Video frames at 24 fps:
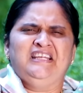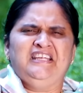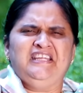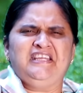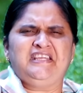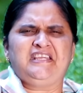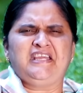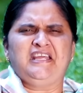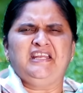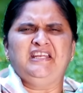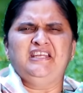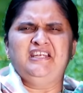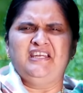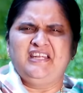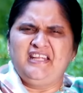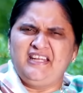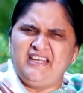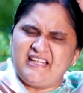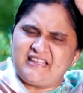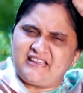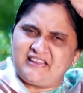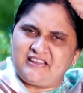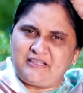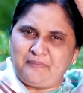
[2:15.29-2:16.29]
నీకెన్ని నీ
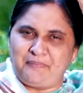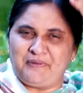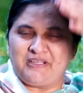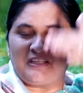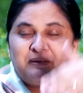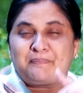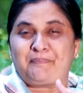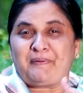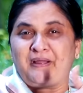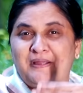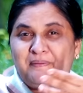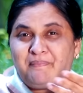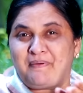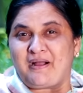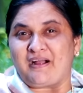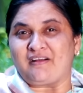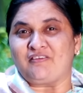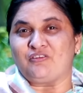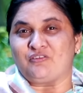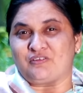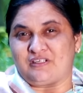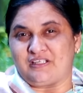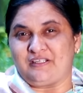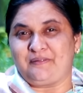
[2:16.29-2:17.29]
నెత్తి మీద
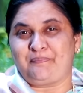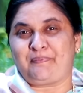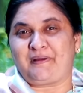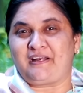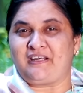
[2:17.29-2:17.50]
పైభాగంలో ఉంటుంది